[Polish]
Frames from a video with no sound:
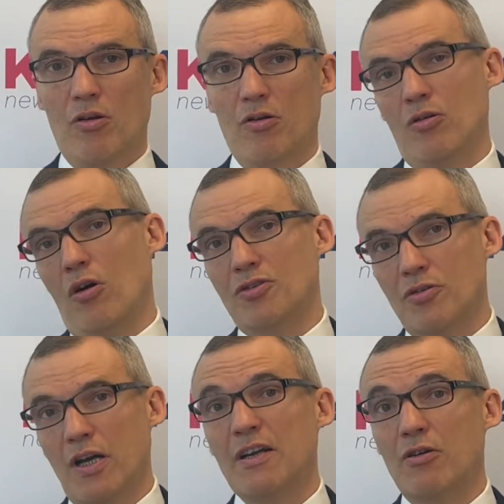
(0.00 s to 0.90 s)

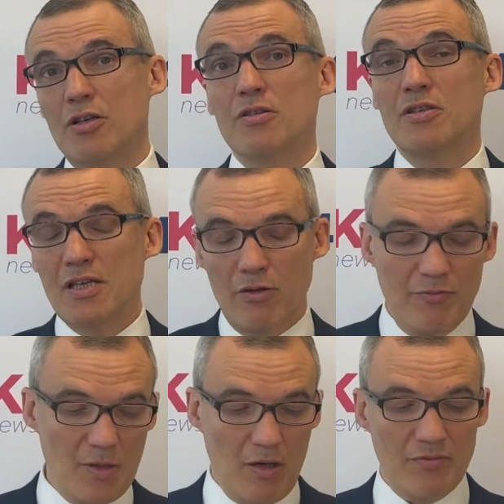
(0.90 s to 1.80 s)
osiągania określonych celów
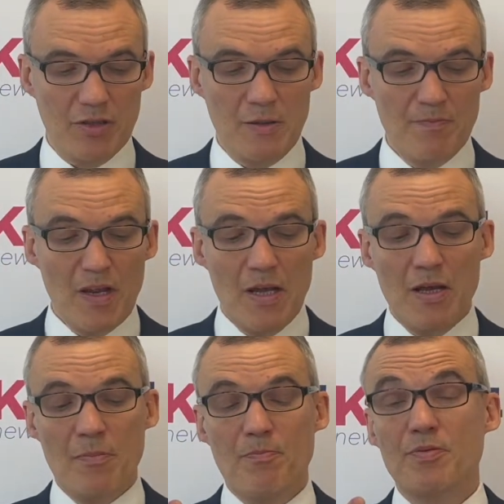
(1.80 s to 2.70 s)
milowych.
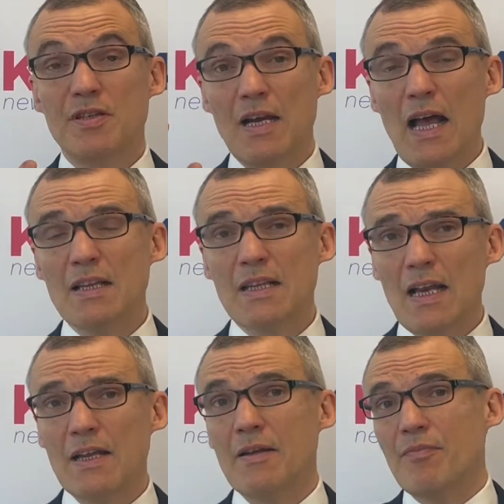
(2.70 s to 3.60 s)

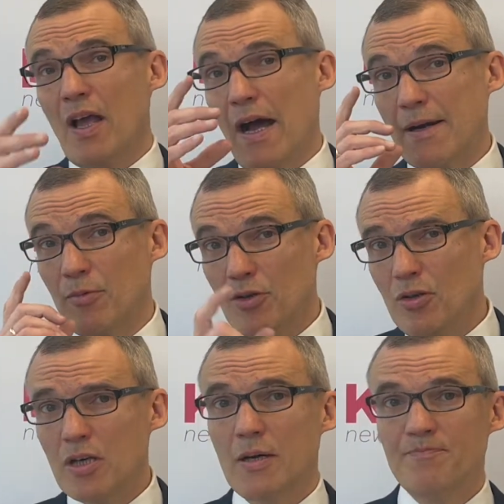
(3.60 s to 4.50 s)
Dalej,
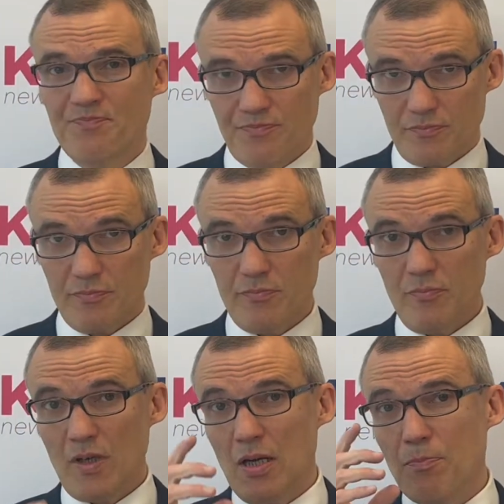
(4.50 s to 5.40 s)
harmonogram
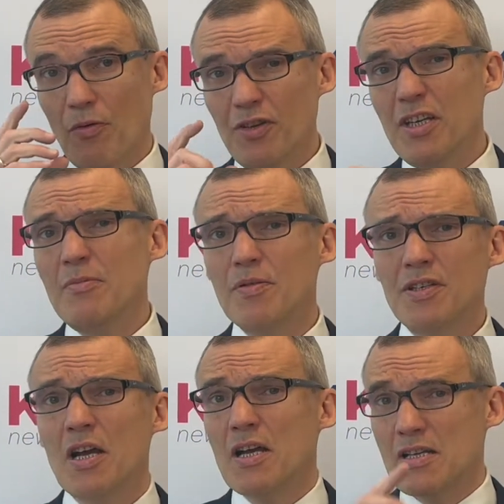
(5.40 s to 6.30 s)
powinien
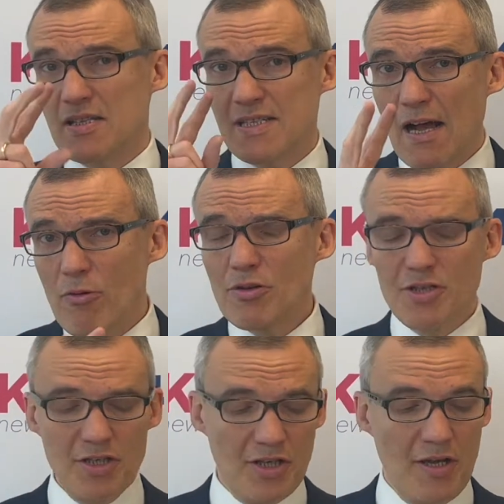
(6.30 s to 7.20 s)
być
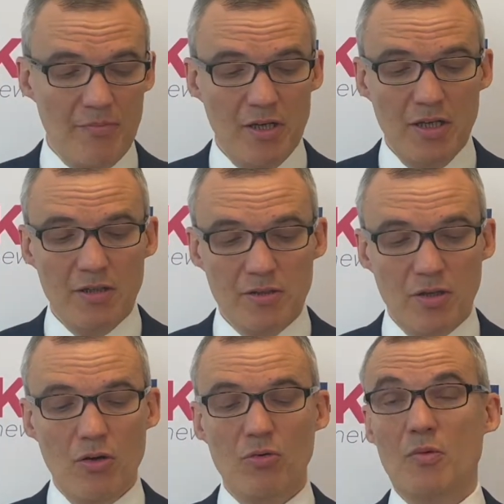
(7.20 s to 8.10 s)
załącznikiem
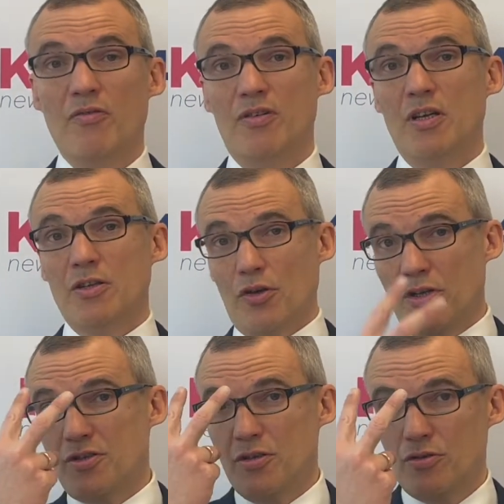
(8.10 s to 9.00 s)
do umowy. To
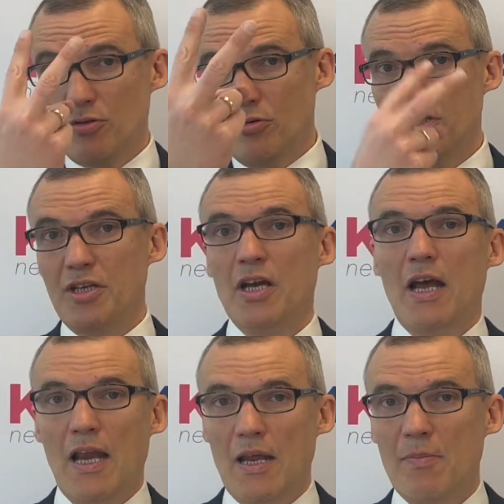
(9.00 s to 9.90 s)
jest drugi
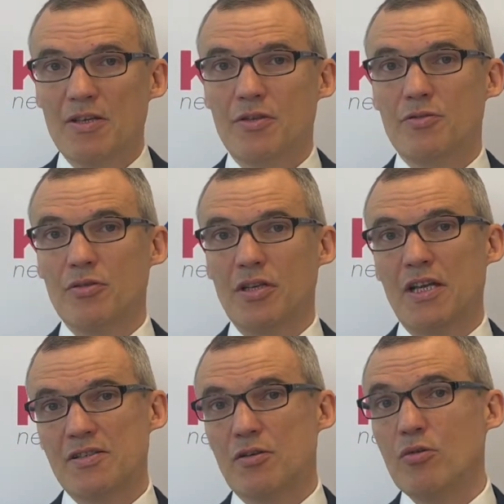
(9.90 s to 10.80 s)
element, który
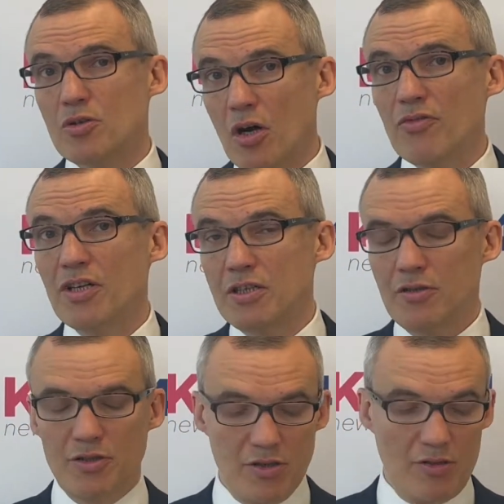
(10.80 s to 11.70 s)
jest kluczowy, jeśli
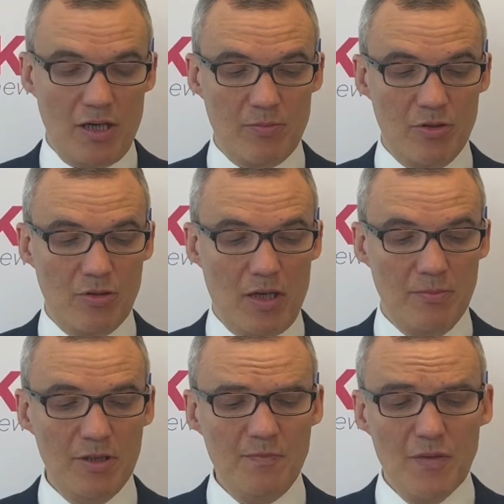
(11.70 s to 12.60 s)
chodzi o
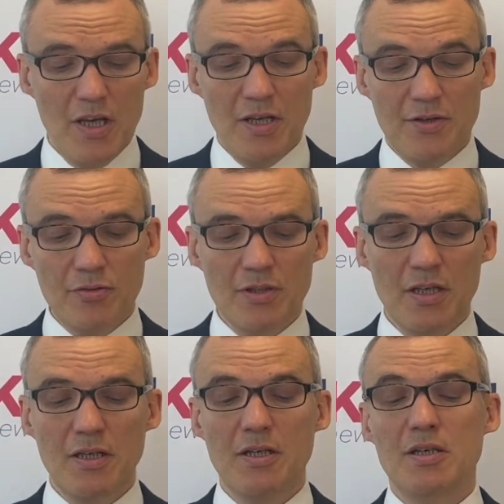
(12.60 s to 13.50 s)
harmonogramy. I
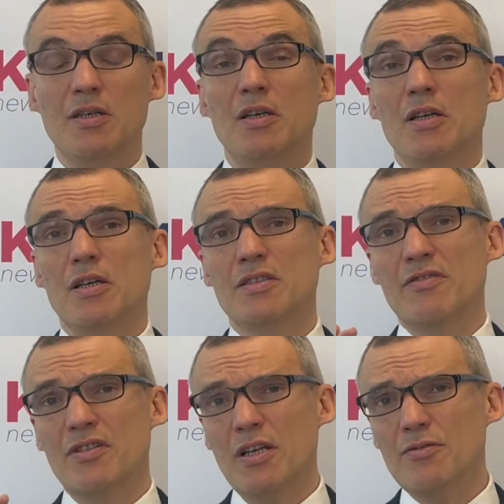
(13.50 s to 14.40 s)
tutaj, e, e, ze
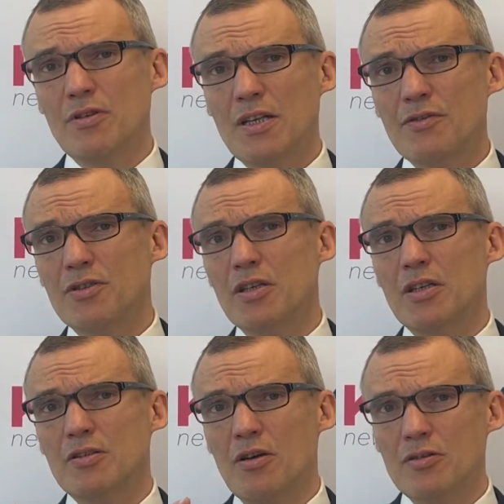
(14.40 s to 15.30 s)
względu na to,
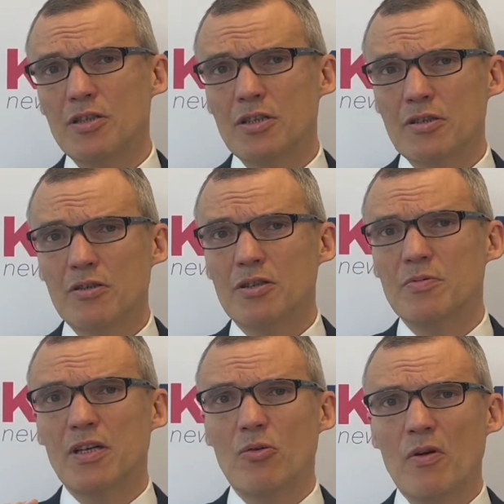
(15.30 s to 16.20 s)
że dąży się do tego,
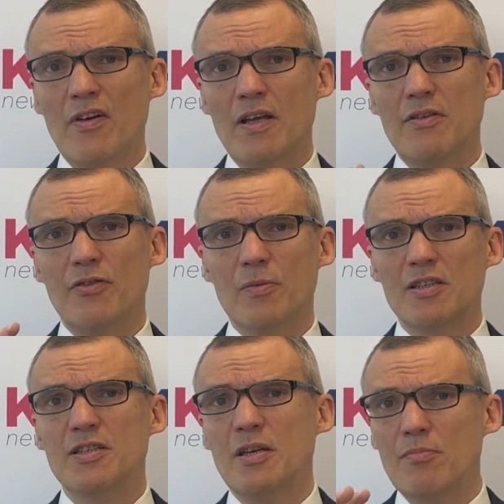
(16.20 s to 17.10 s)
żeby ta umowa
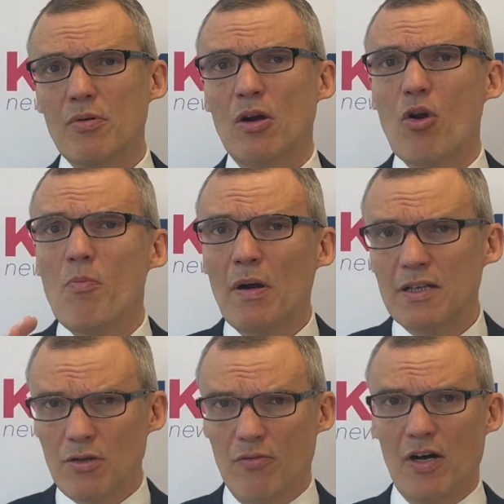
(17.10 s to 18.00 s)
informatyczna była
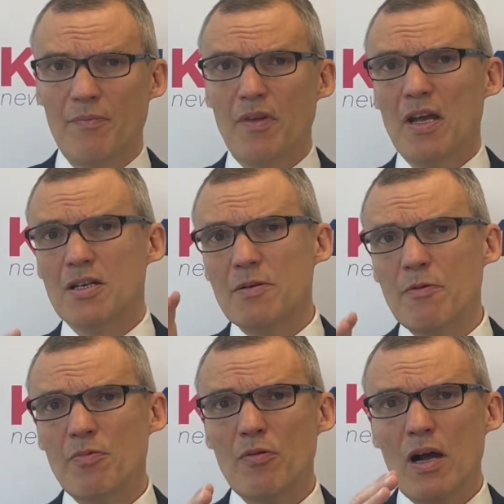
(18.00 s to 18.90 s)
kompaktowa,
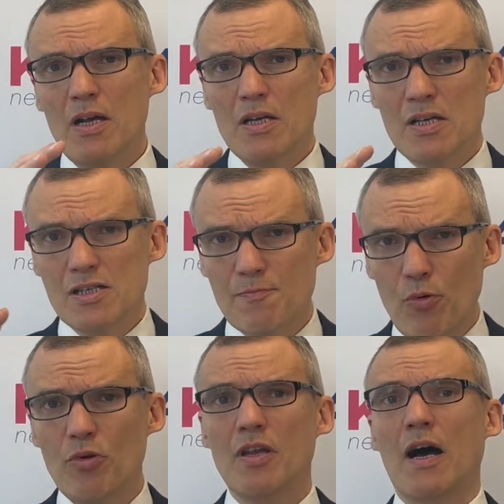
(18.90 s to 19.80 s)
żeby była e,
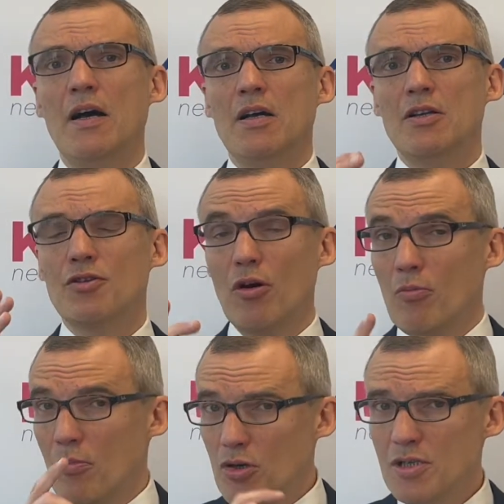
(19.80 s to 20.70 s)
spójna, to
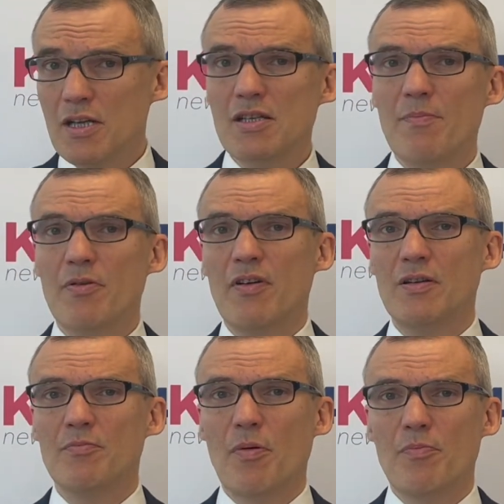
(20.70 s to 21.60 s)
można
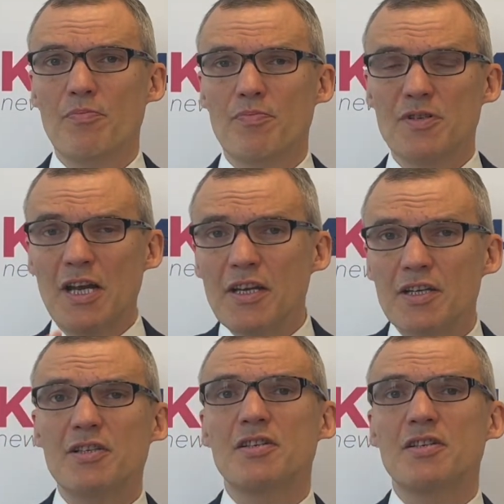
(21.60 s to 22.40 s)
przenieść